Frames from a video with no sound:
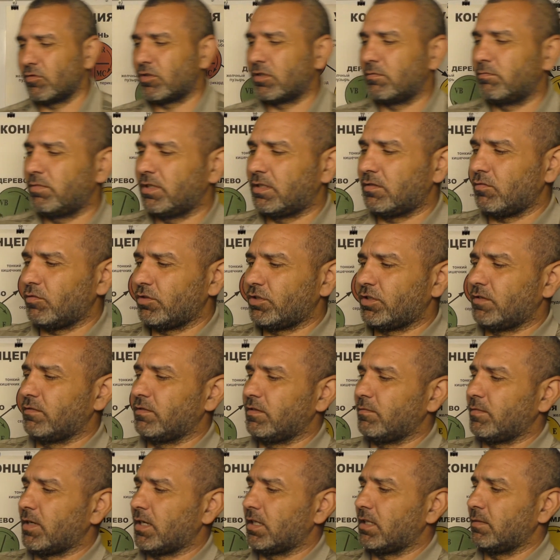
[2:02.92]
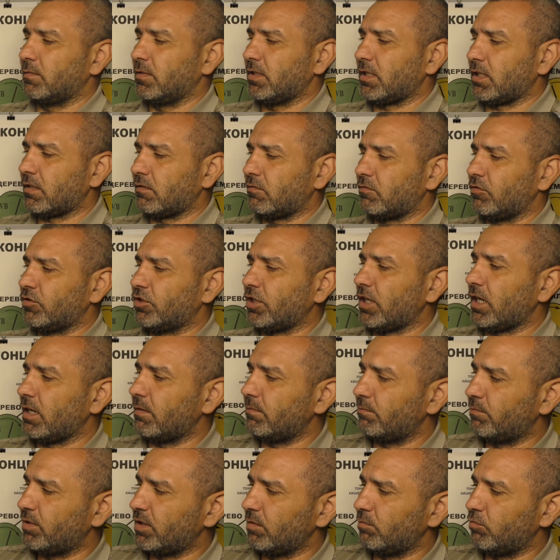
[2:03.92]
нужно быть очень внимательным. Итак,
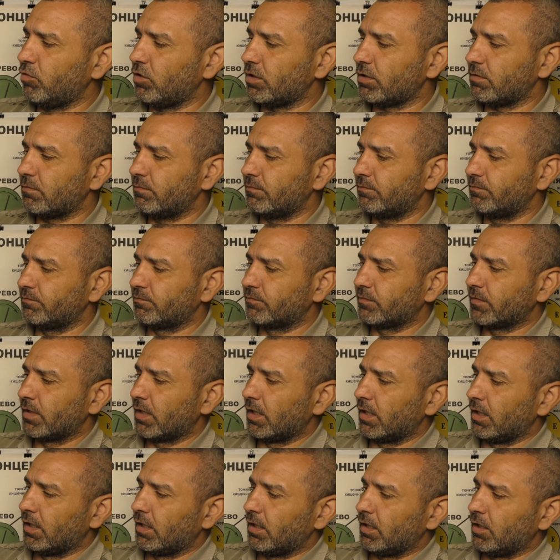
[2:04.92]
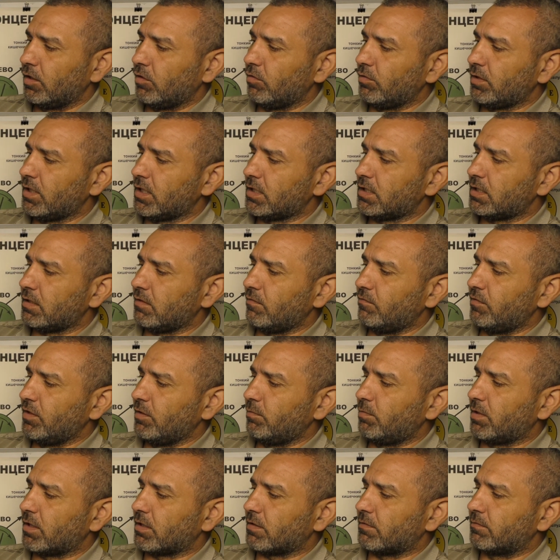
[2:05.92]
включаем прибор. И у нас
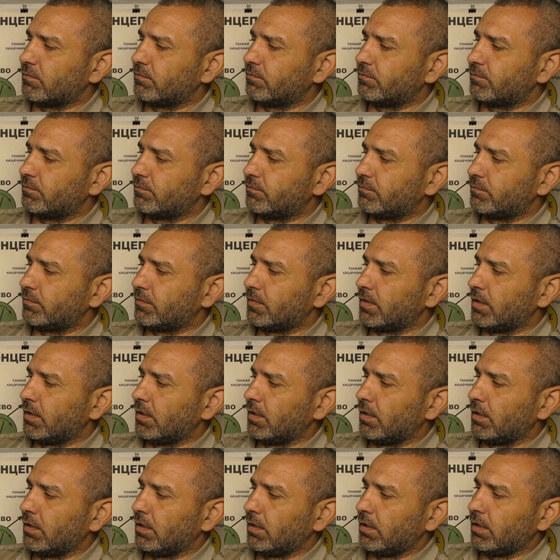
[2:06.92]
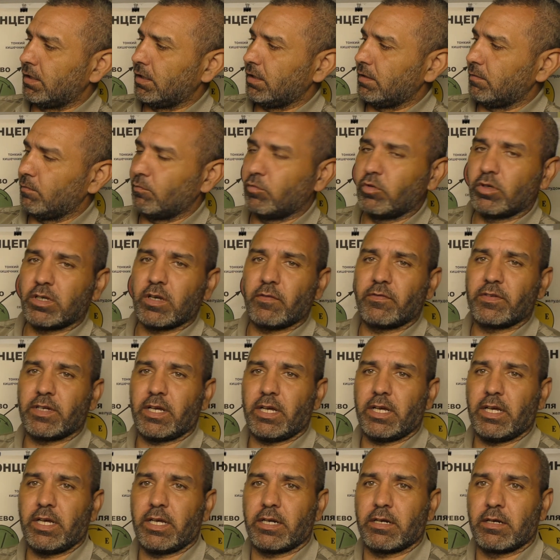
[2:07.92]
выбор,
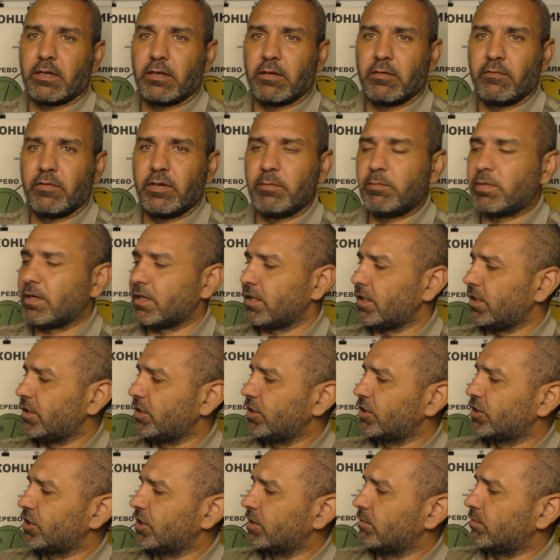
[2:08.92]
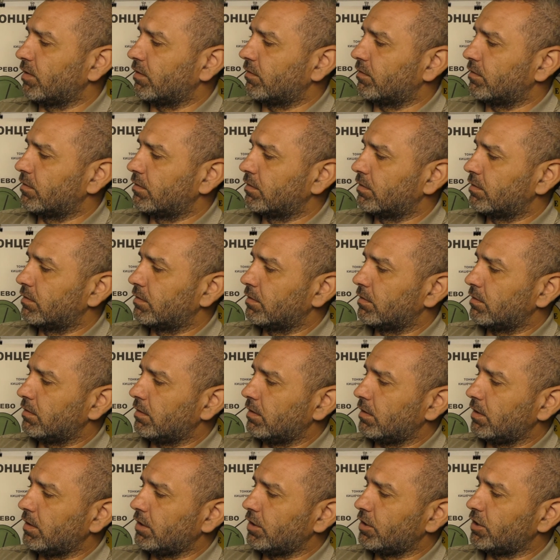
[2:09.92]
буковка R, выбор режимов.
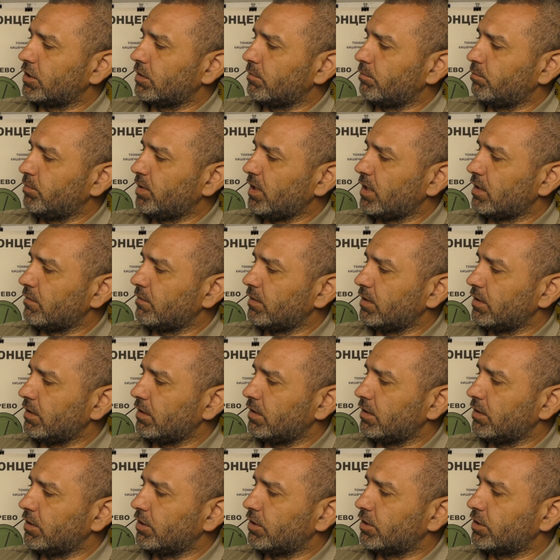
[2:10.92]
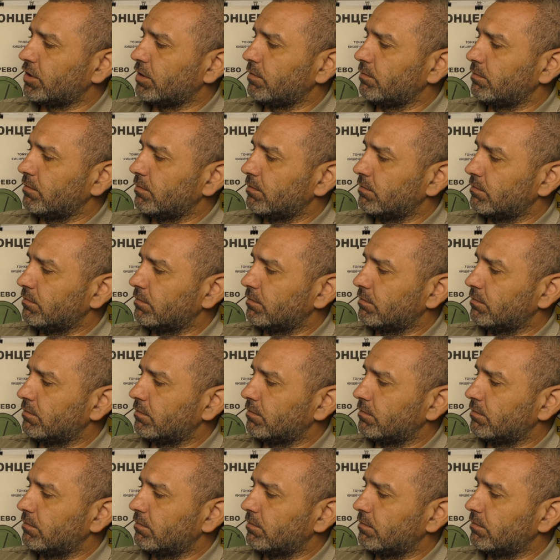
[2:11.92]
Режим первый, режим